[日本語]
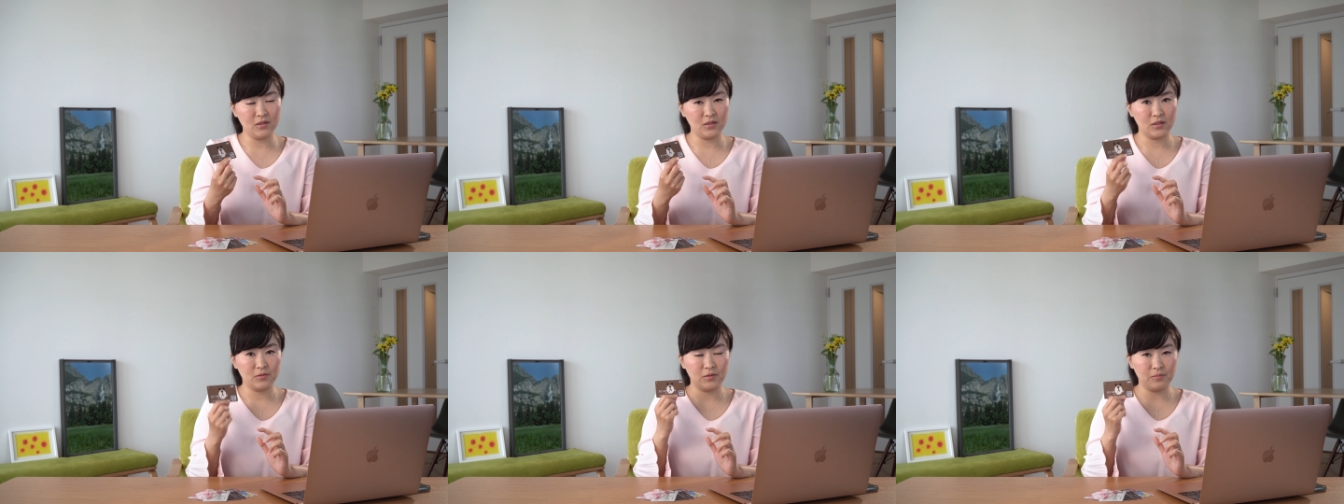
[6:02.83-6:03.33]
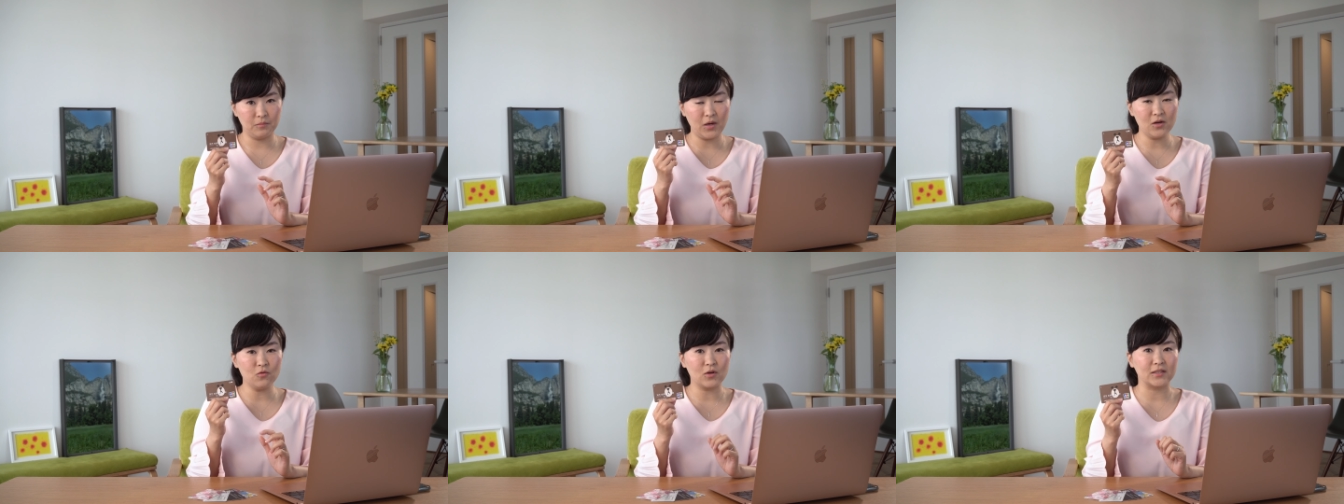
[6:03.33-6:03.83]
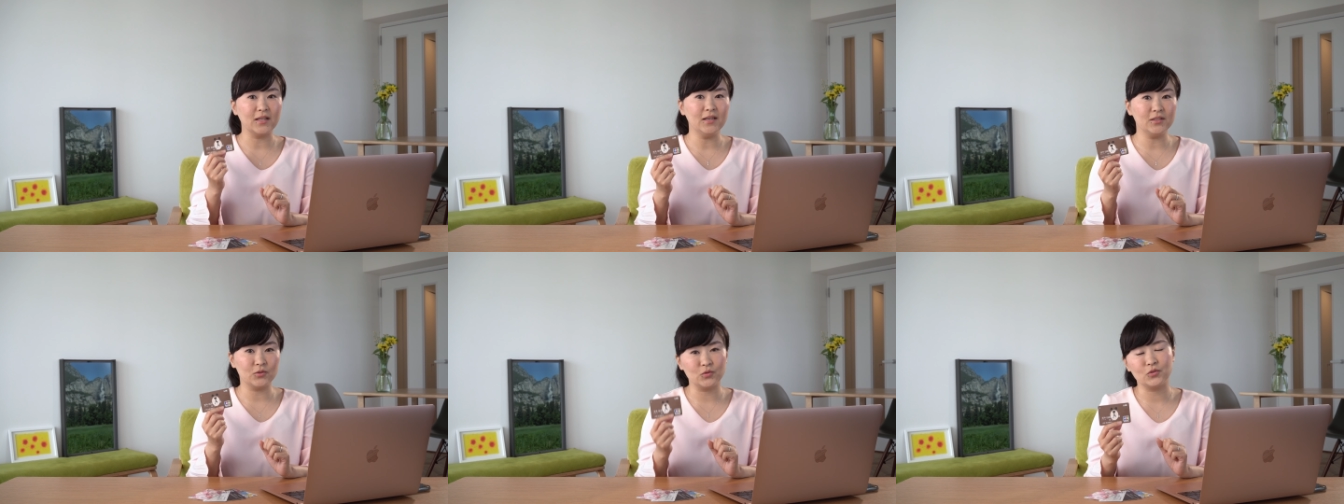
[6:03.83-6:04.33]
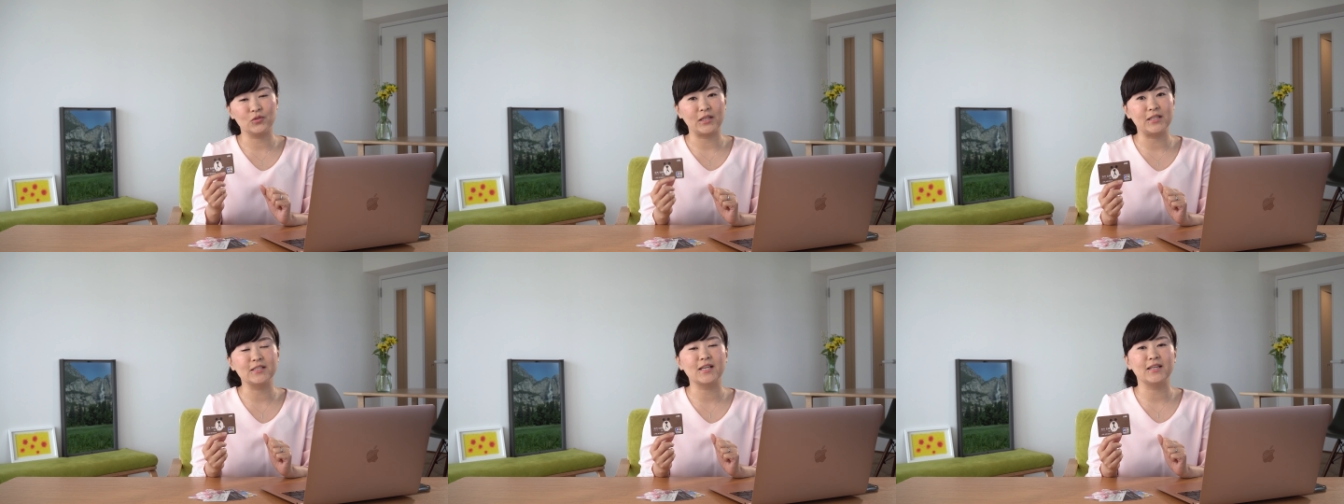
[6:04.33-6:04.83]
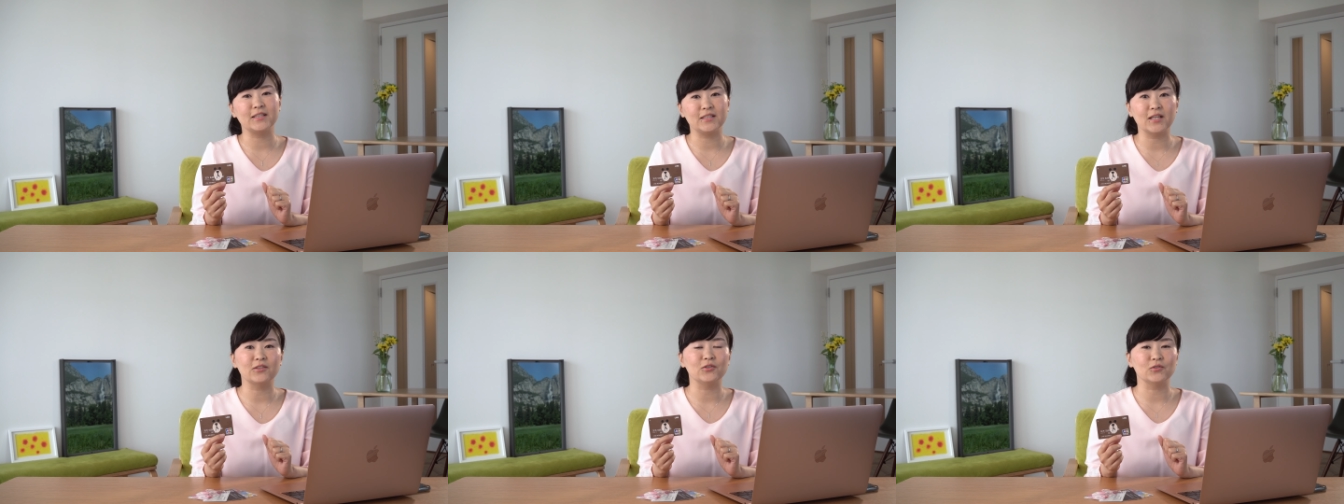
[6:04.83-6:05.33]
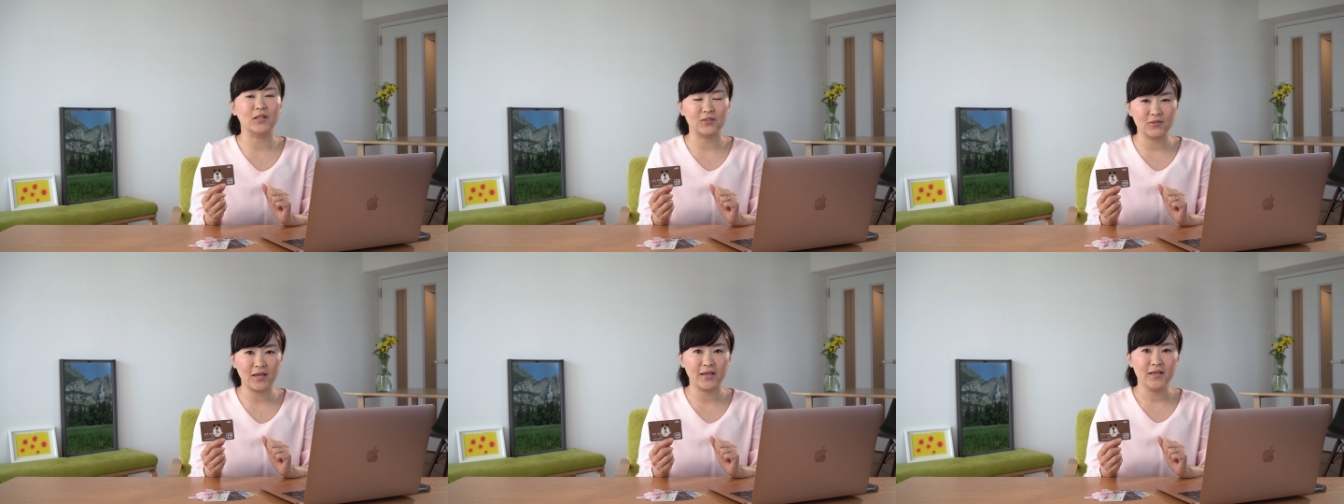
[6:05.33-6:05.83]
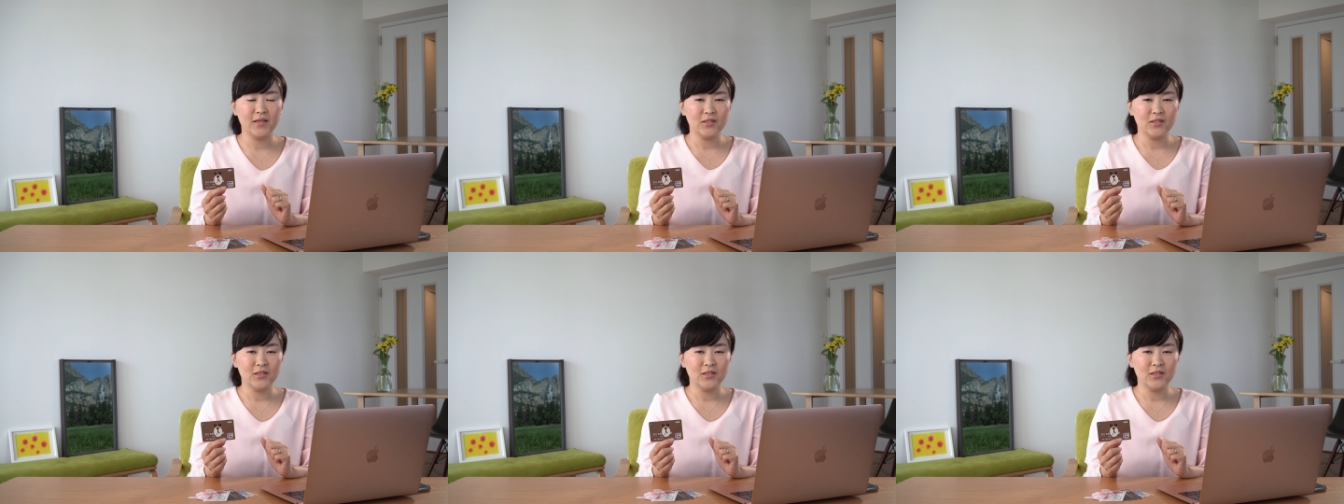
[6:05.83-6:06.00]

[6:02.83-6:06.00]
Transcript: に番号がないというようなデザインになるようなので